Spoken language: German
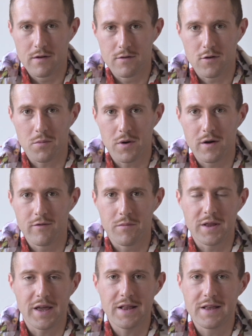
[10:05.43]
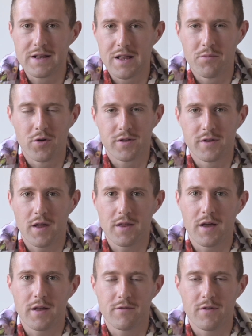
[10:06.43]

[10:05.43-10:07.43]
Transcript: Sommer, wenn man helle Klamotten anhat,